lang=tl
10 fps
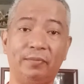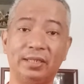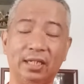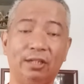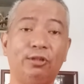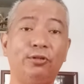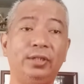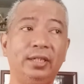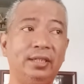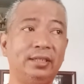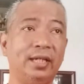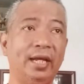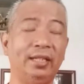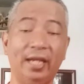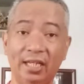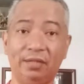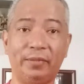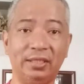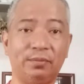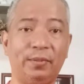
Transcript: Maski 2 years and 8 months